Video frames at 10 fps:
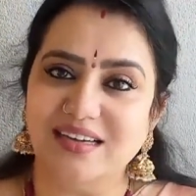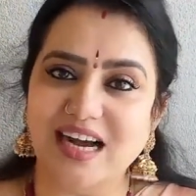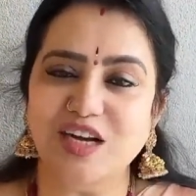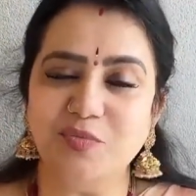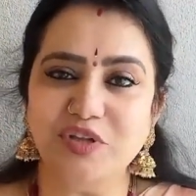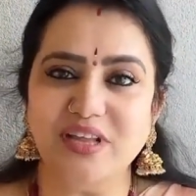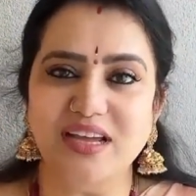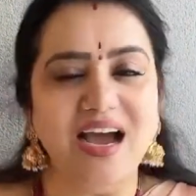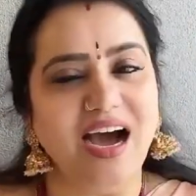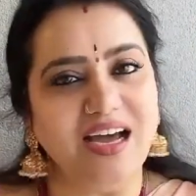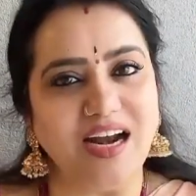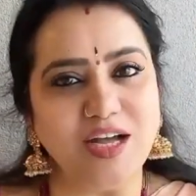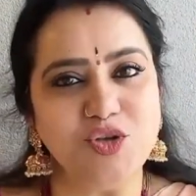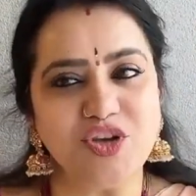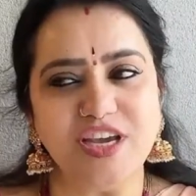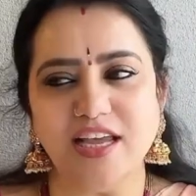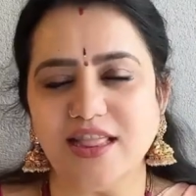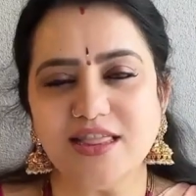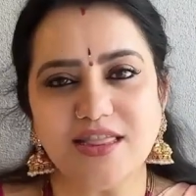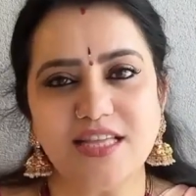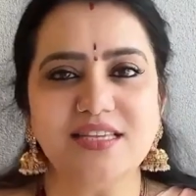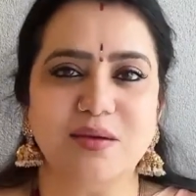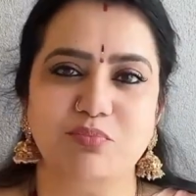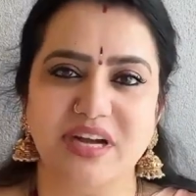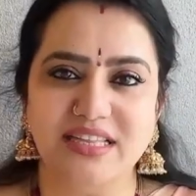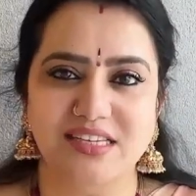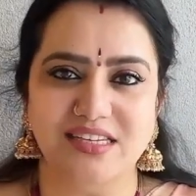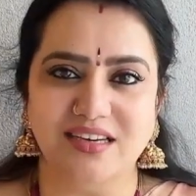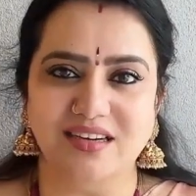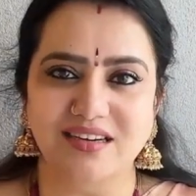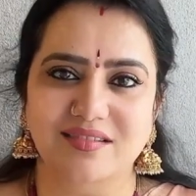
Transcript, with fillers: కాకపోతే ఆ రాజుకి ఎంత సంపాదించినా